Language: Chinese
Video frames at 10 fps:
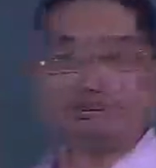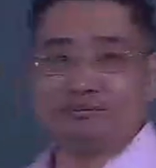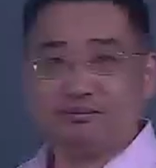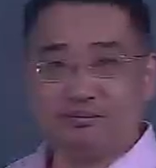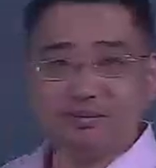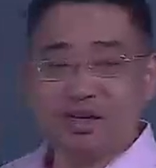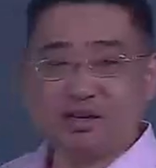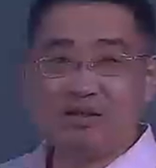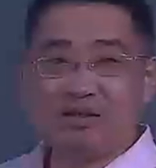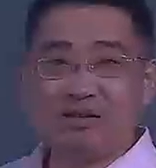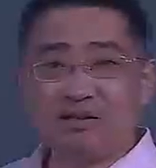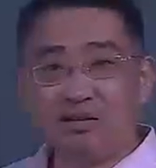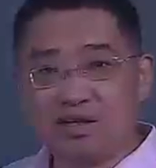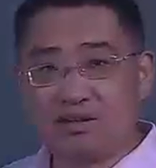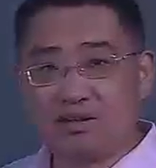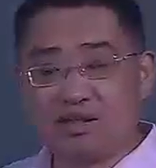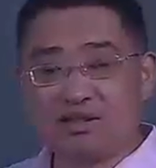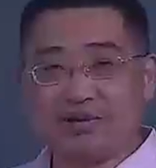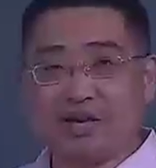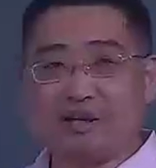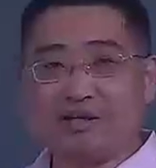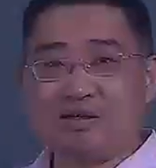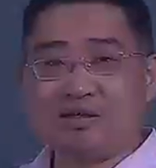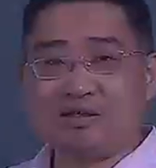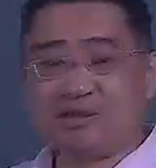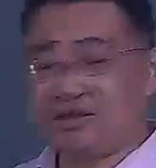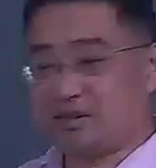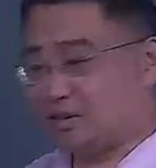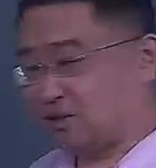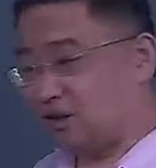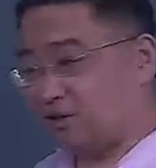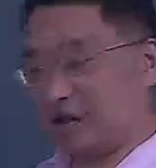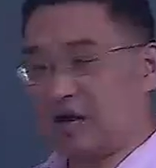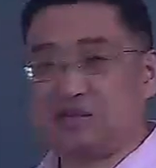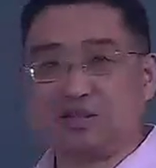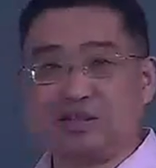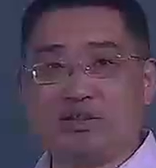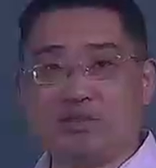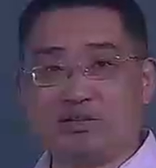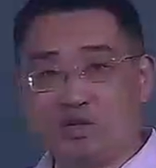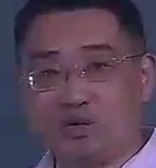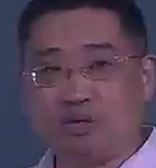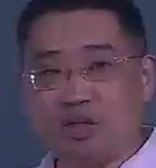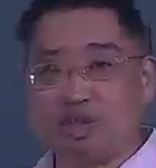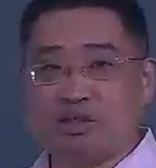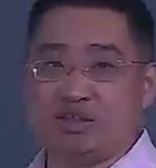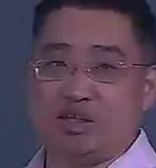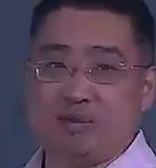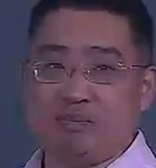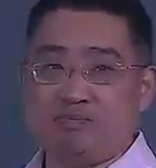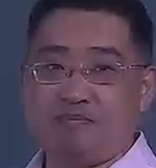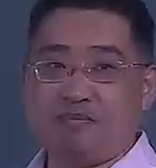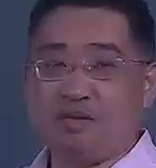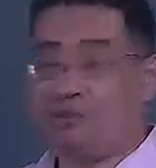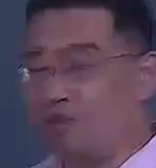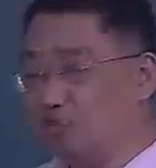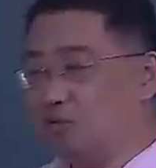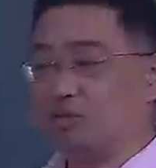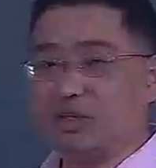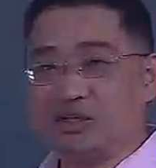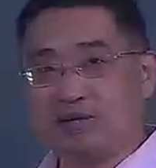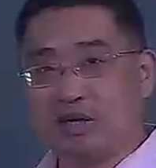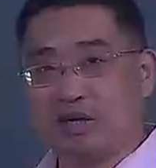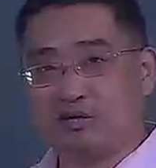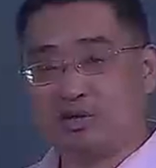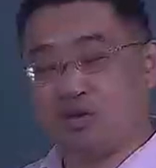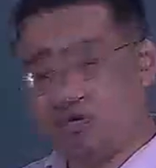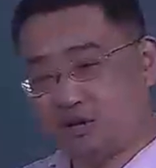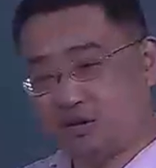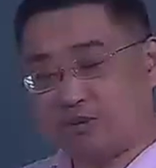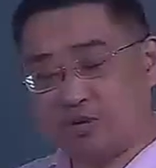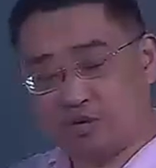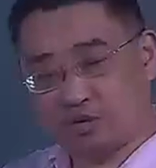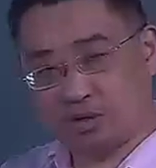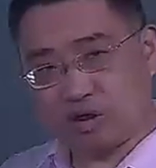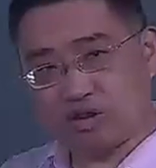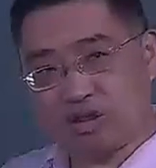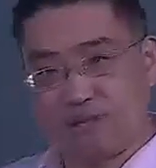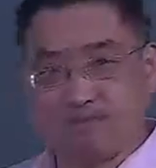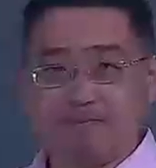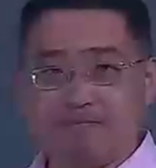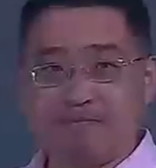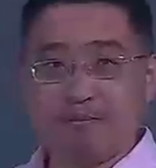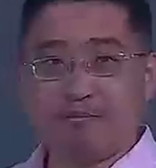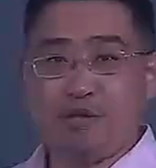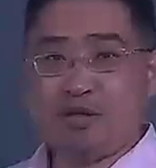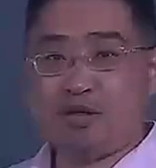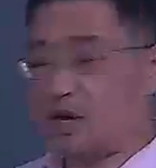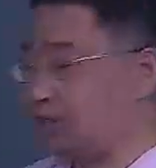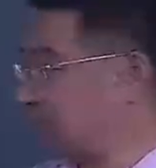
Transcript: 啊，到达时间是什么呀？是到达这个就绪队列的时间。服务时间怎么样呢？就说你需要 CPU 用多长时间？开始时间什